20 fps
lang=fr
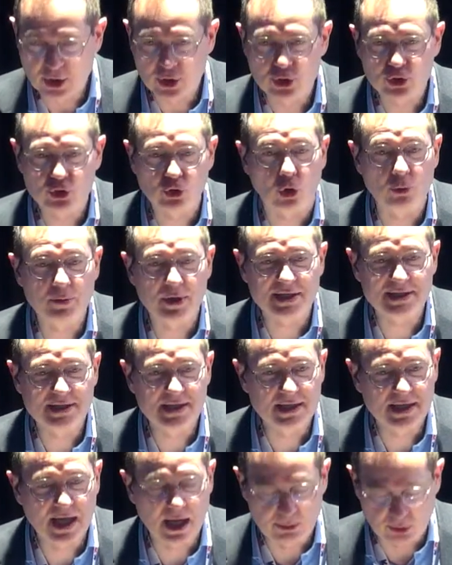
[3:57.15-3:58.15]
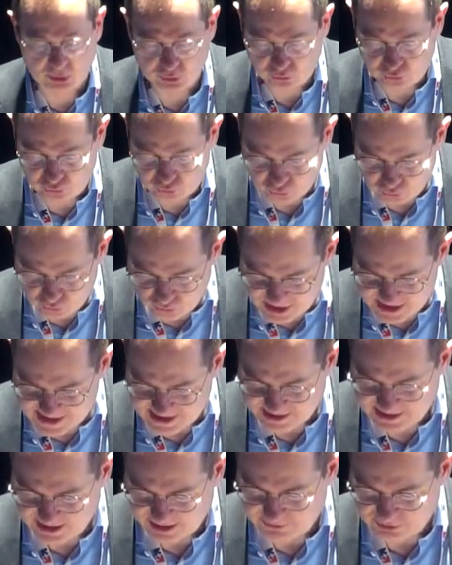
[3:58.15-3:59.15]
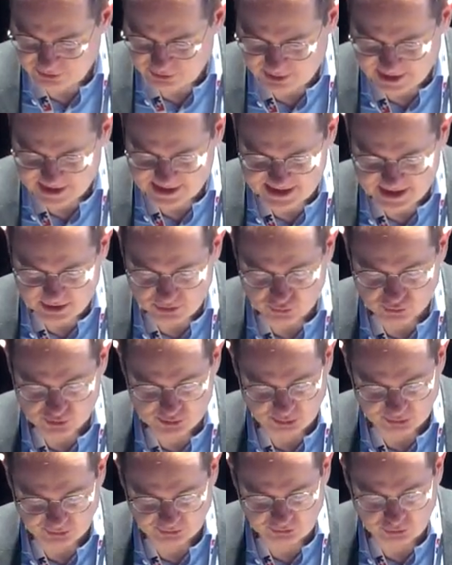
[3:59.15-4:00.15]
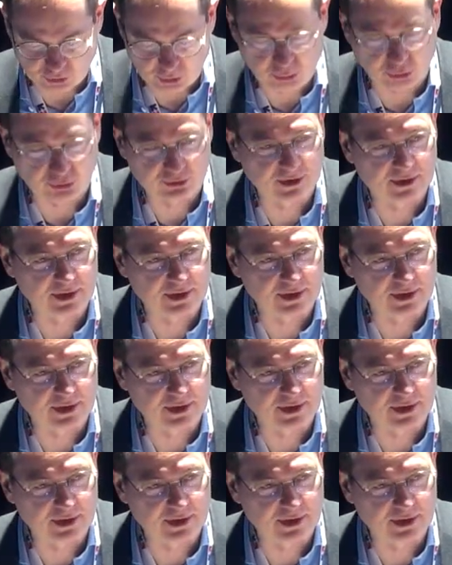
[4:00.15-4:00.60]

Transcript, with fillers: Je remercie également tous les intervenants ainsi que nos sponsors pour cet